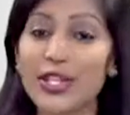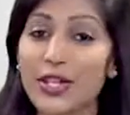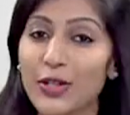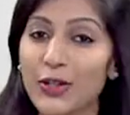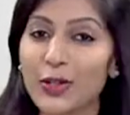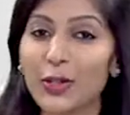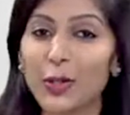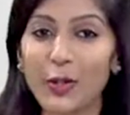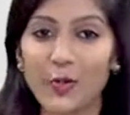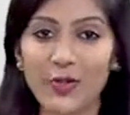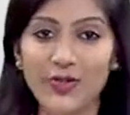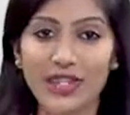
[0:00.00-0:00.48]

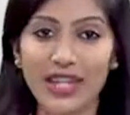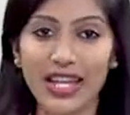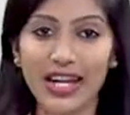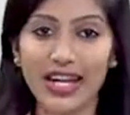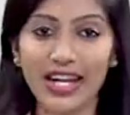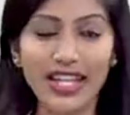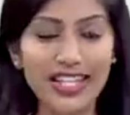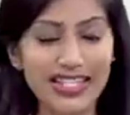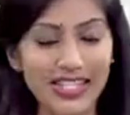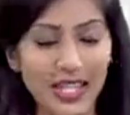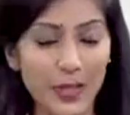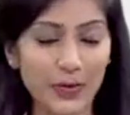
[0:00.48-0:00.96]
யூடியூப்
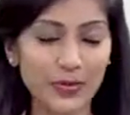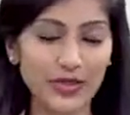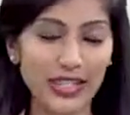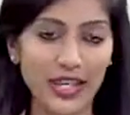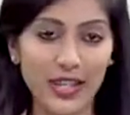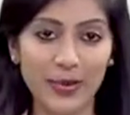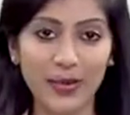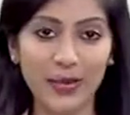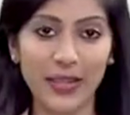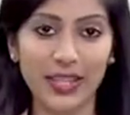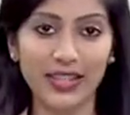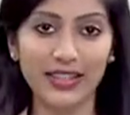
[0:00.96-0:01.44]
சேனலை
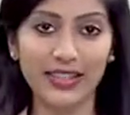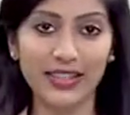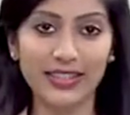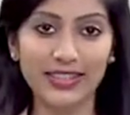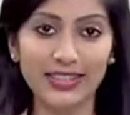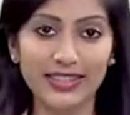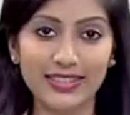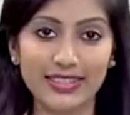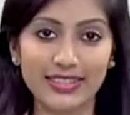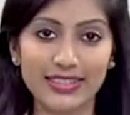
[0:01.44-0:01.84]
சப்ஸ்கிரைப் செய்யுங்கள்